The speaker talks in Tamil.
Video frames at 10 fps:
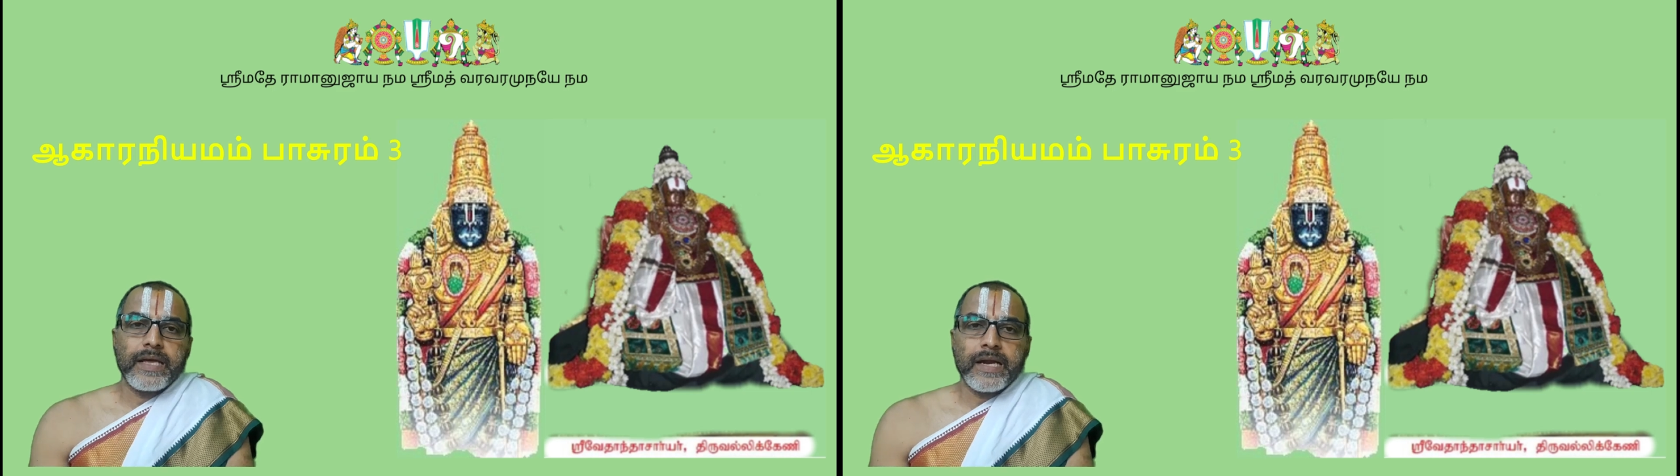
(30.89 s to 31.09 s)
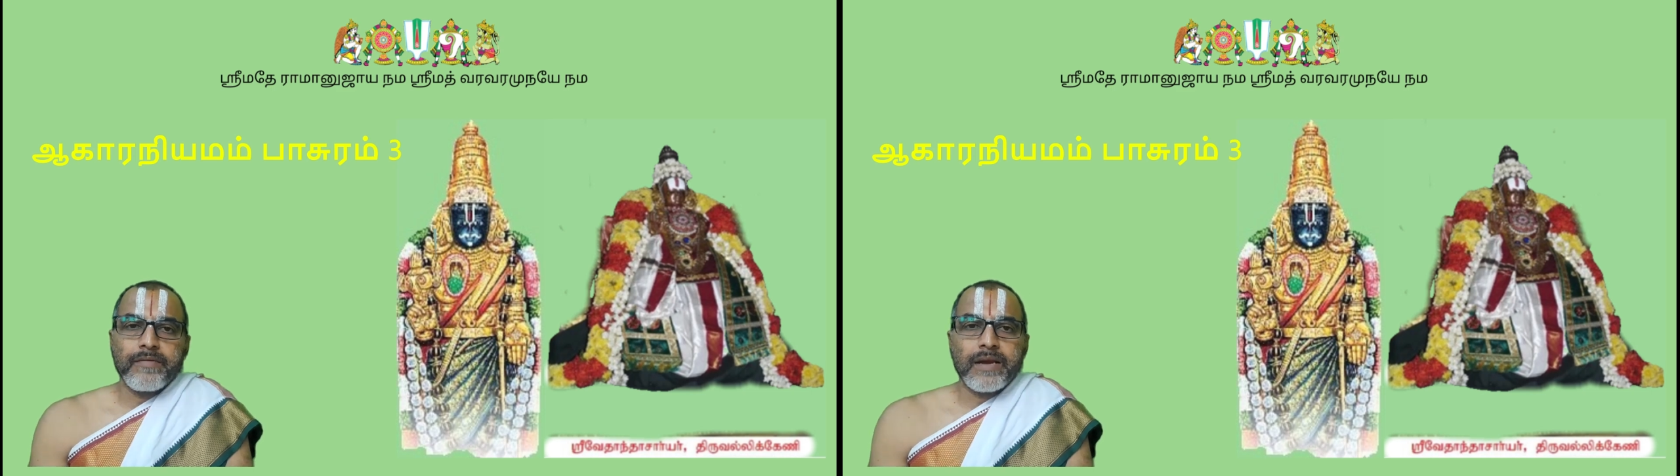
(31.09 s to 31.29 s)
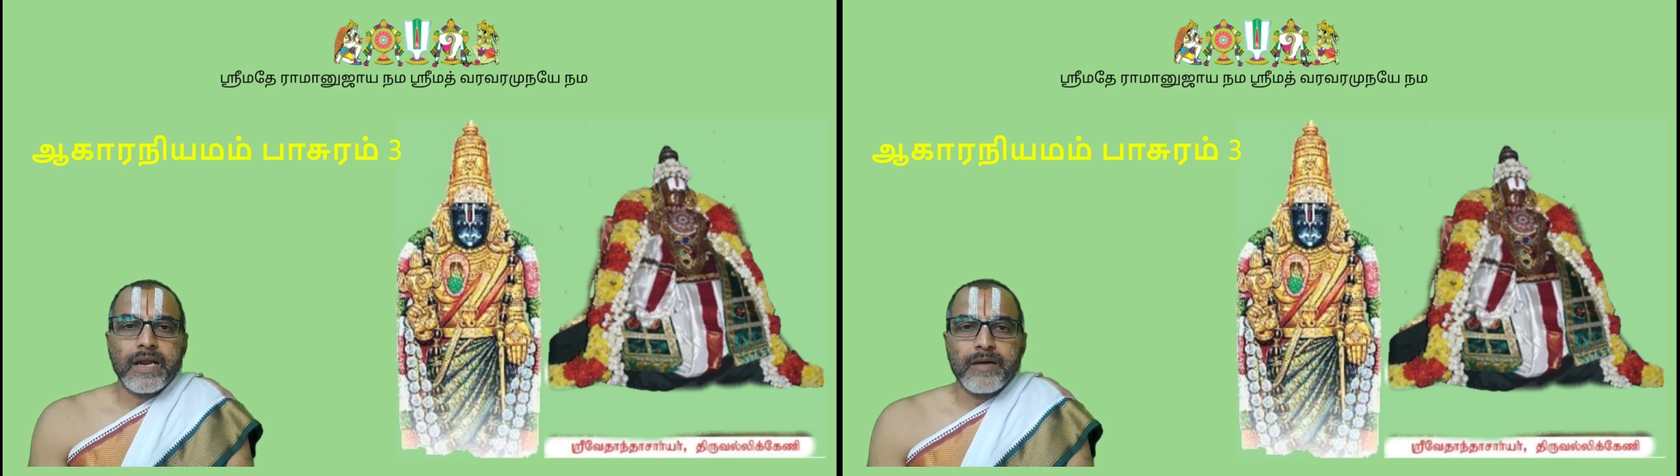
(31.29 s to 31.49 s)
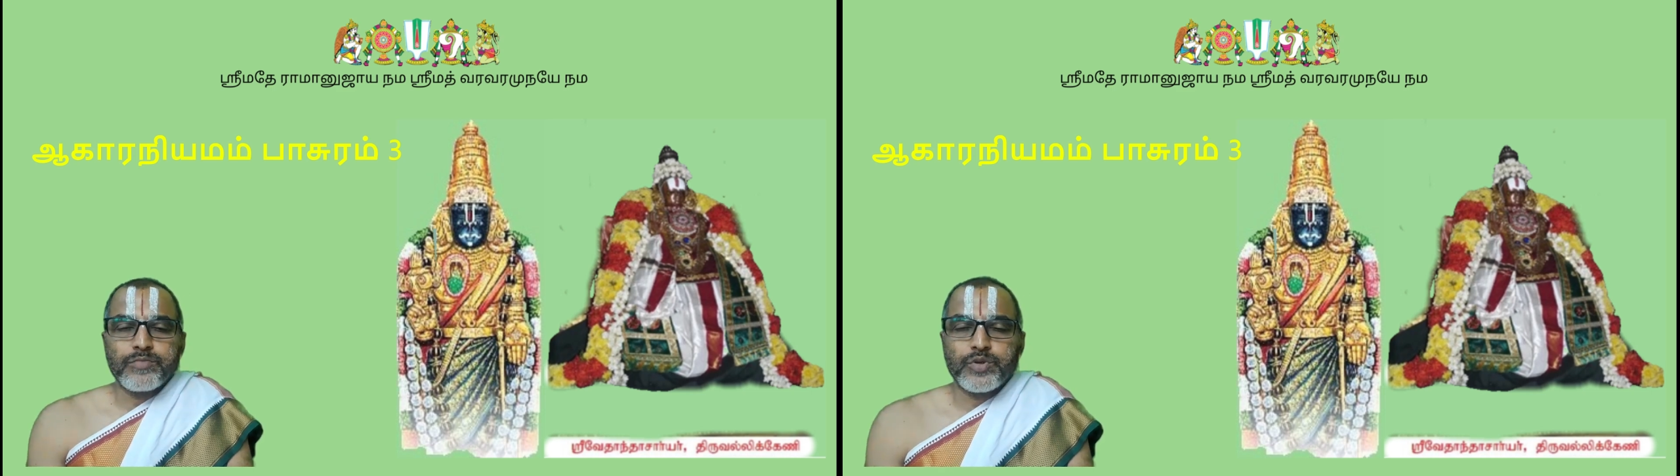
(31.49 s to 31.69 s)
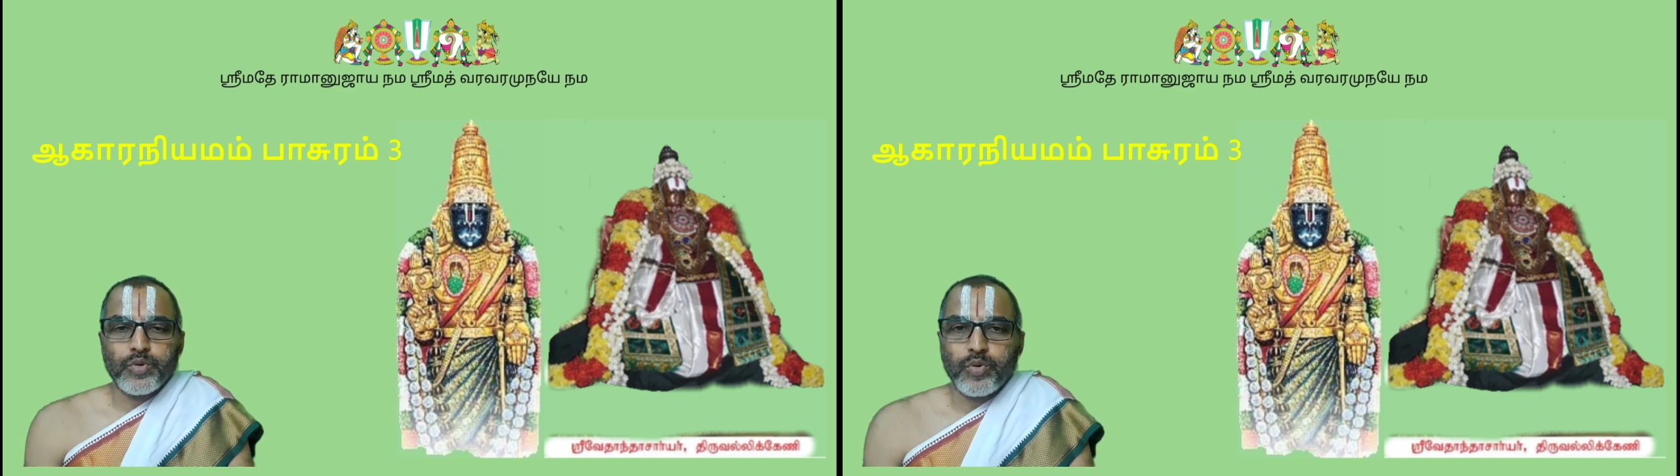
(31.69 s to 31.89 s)
என்னவெல்லாம்
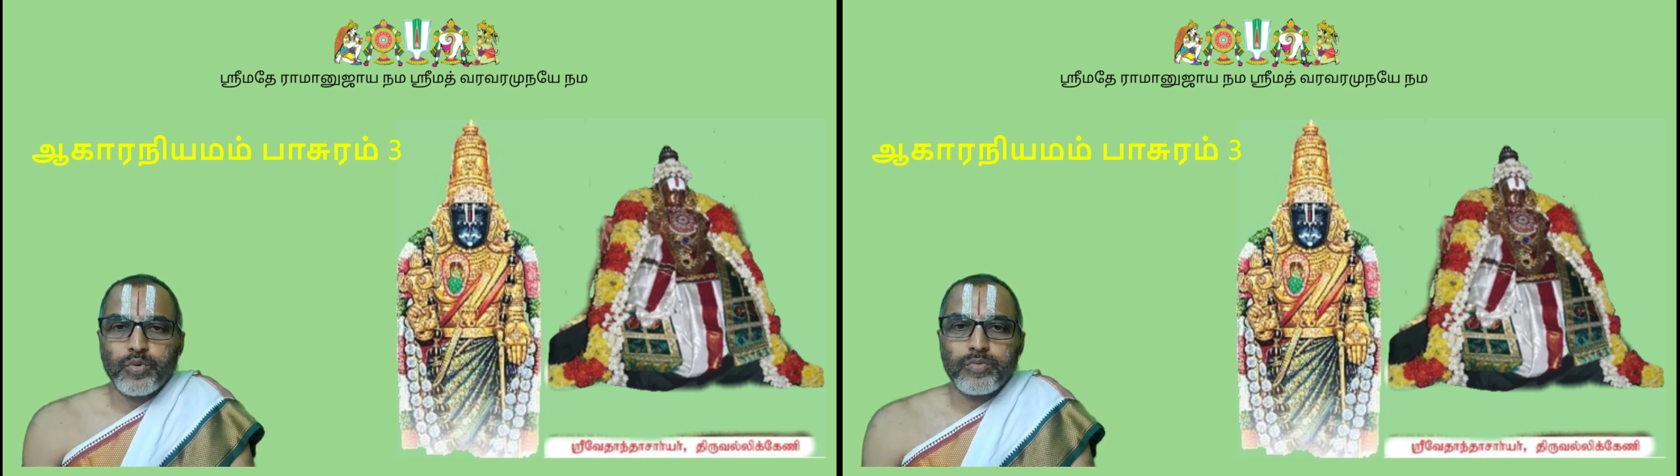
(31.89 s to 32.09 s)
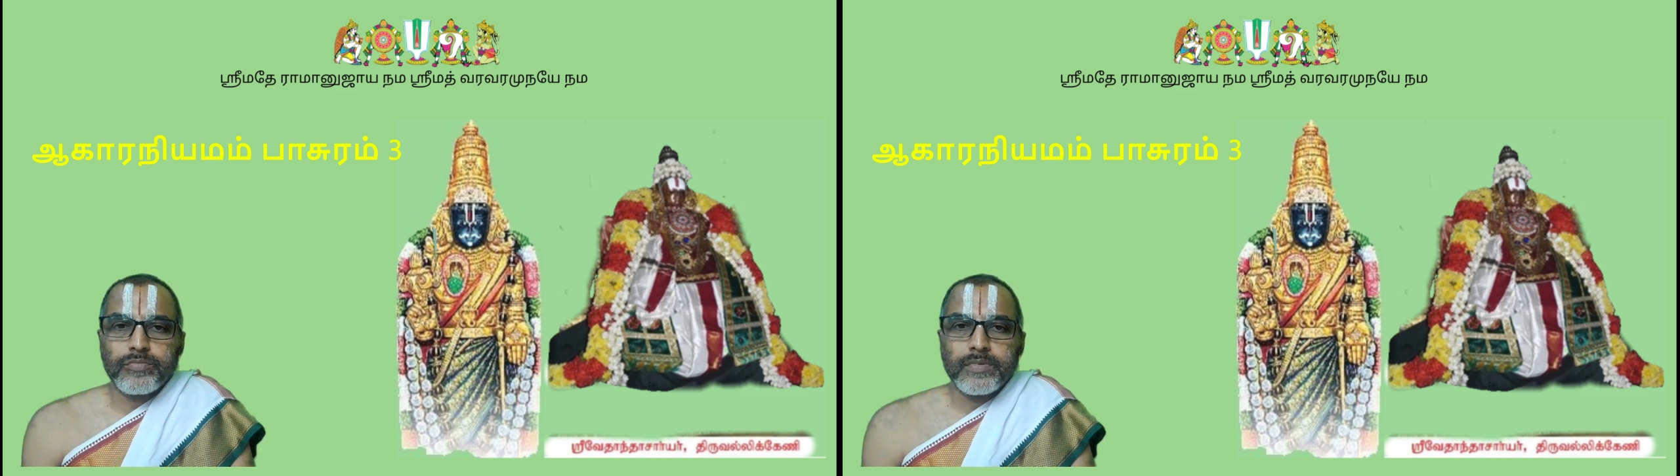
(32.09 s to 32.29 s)
ஷோரு